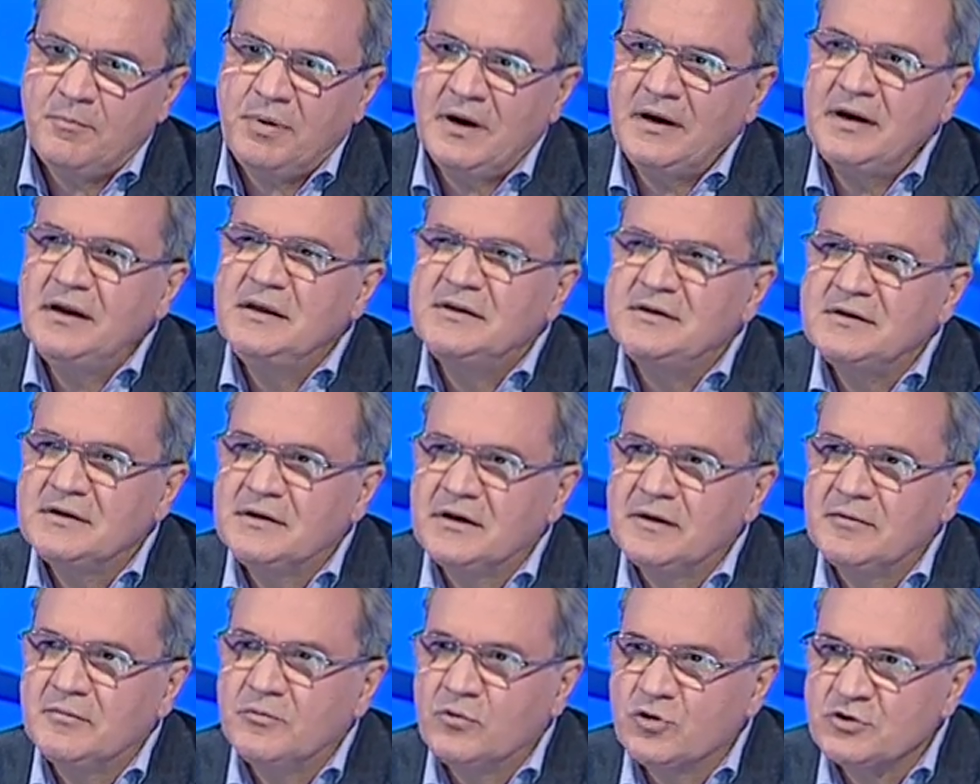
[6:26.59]

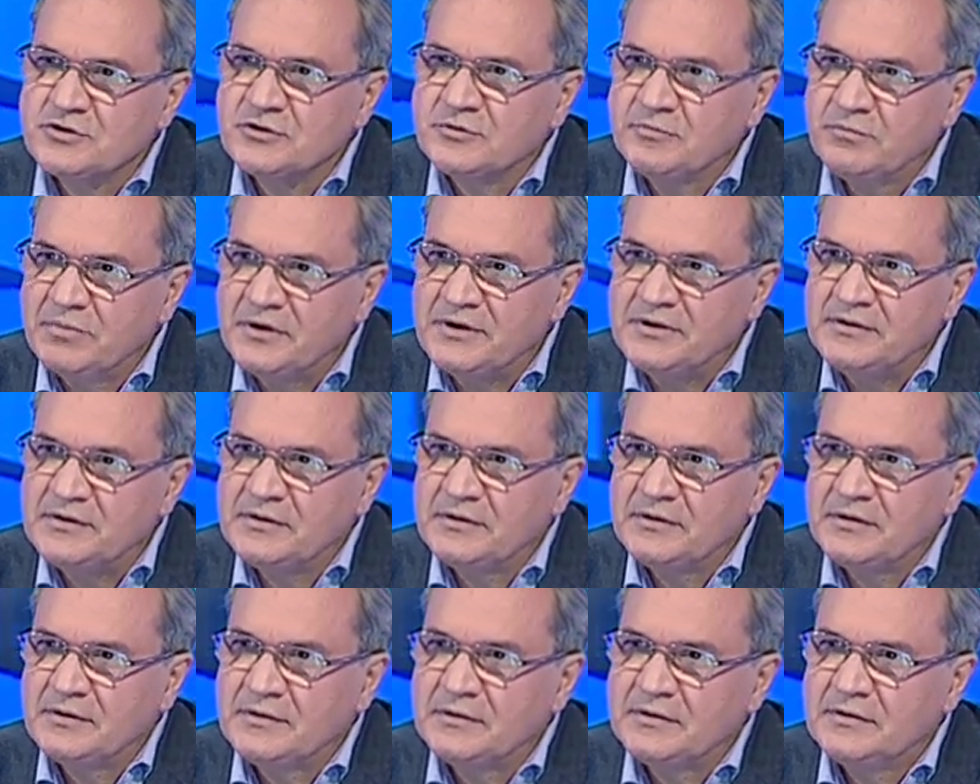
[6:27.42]
Политика может
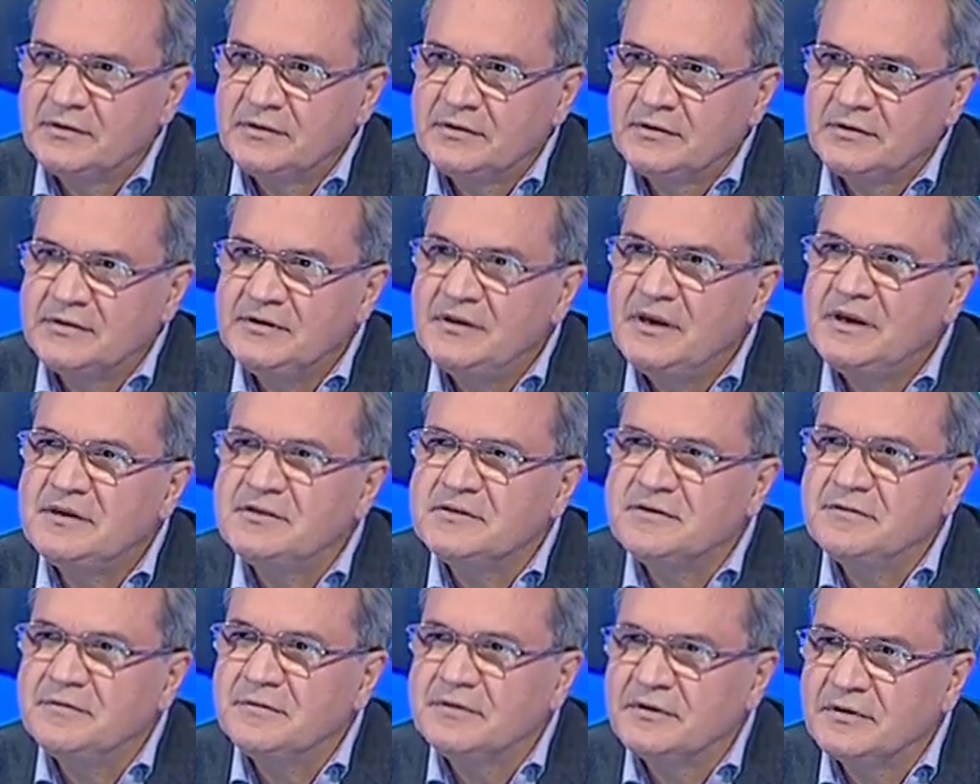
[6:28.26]
быть
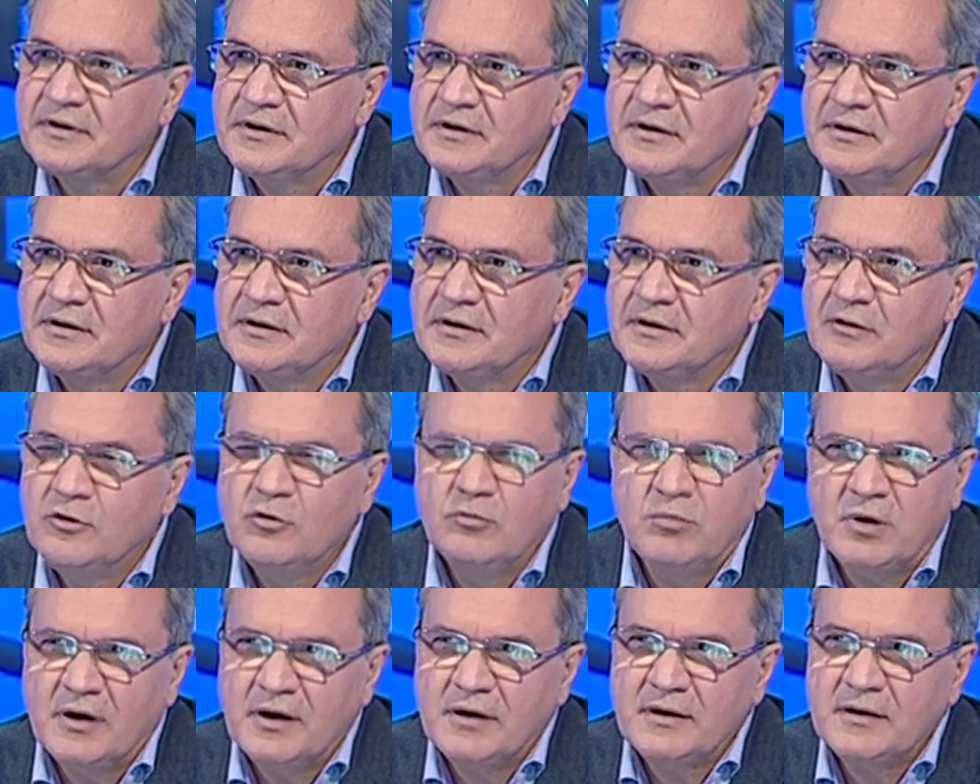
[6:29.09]
действенной,
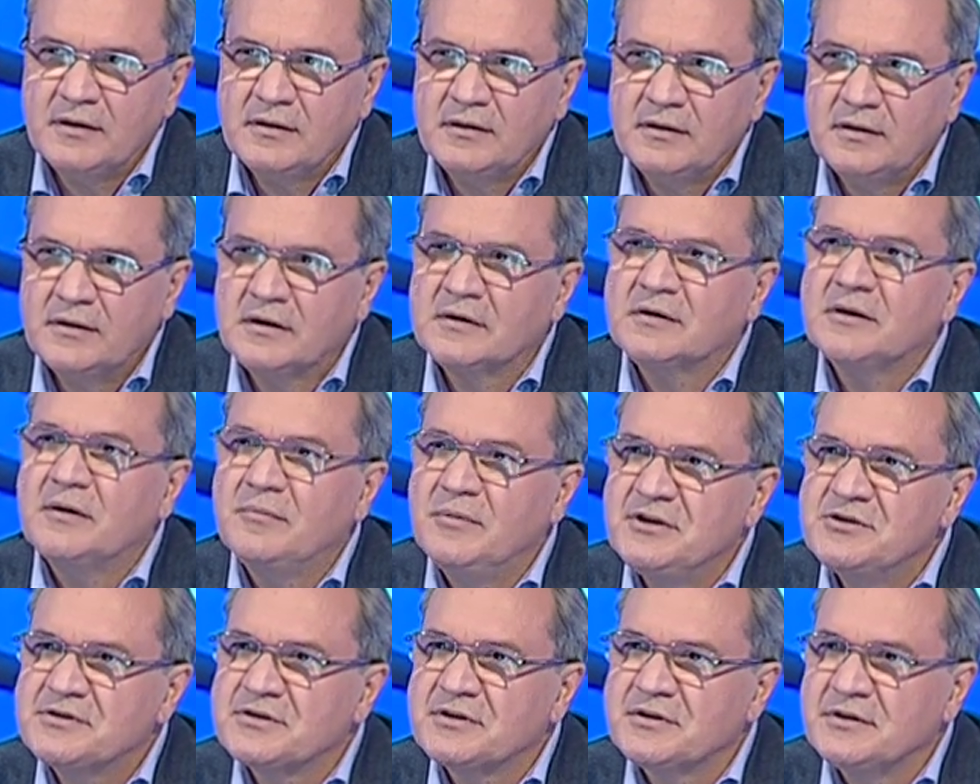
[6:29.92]
любая,
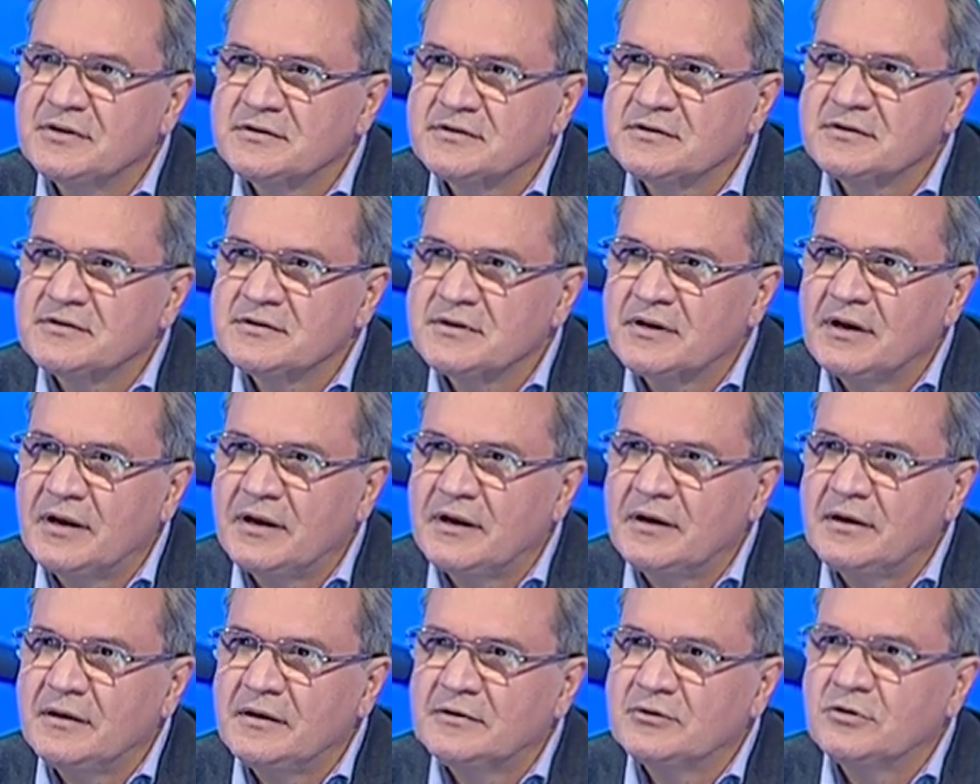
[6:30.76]
экономическая,
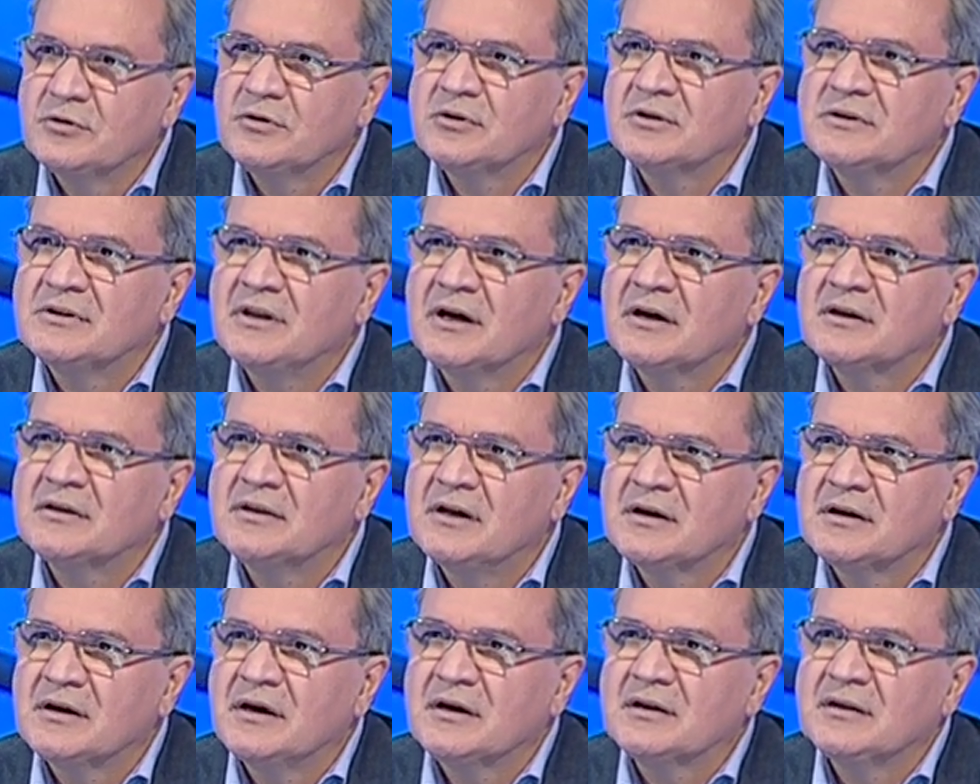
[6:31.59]
социальная, только
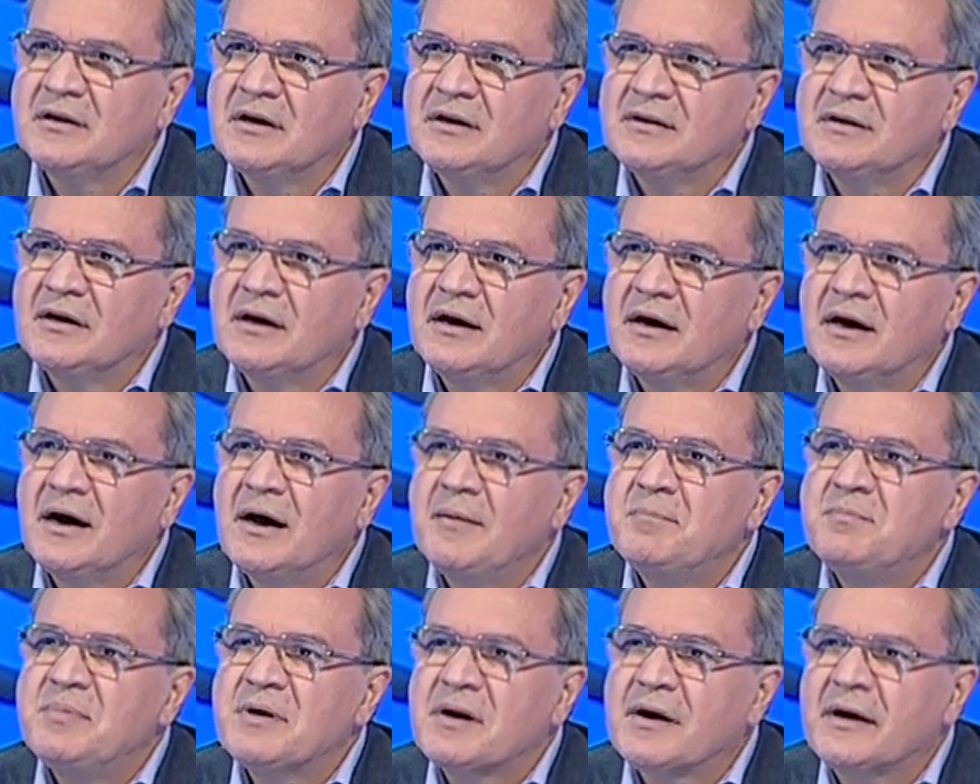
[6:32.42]
тогда, когда она
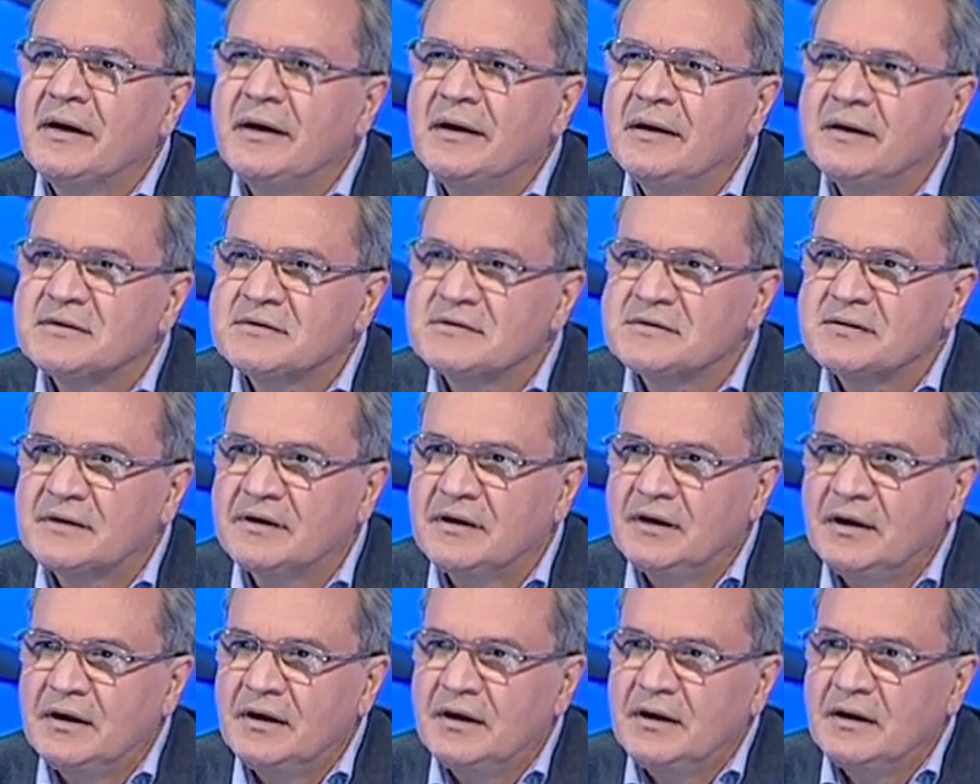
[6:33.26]

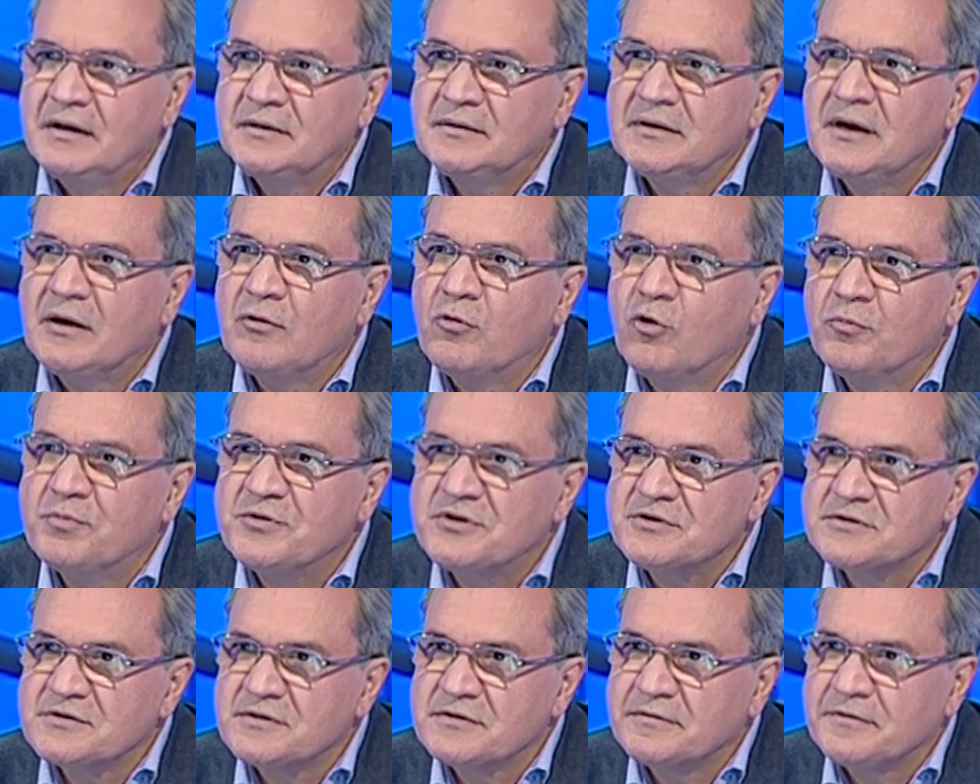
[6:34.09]
опирается на
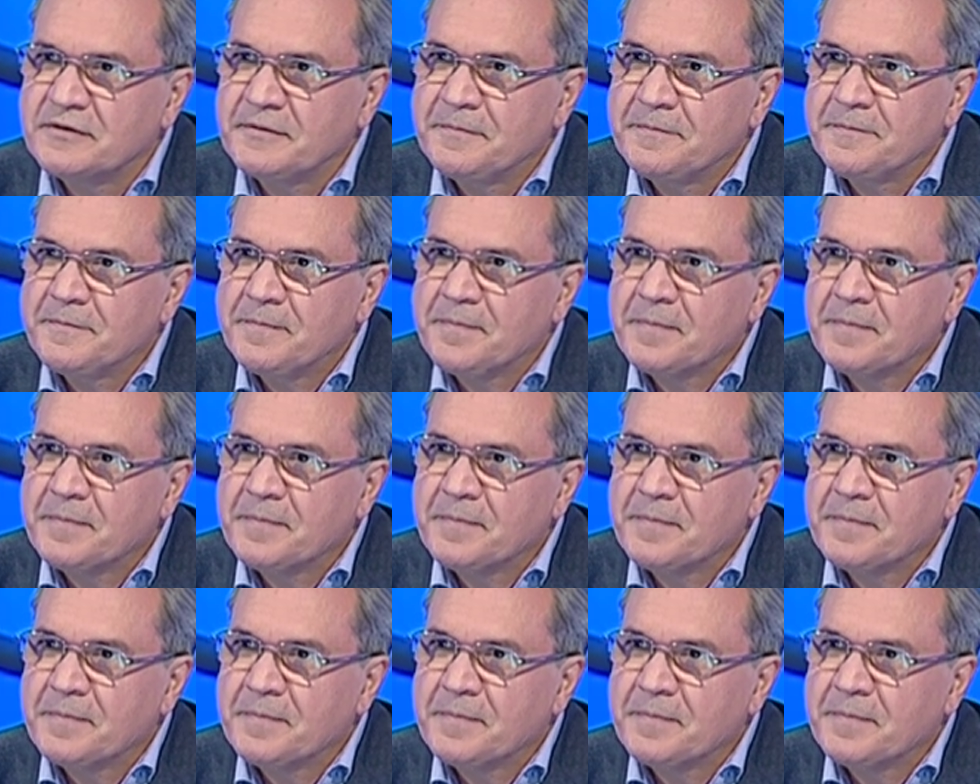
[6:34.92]
общество.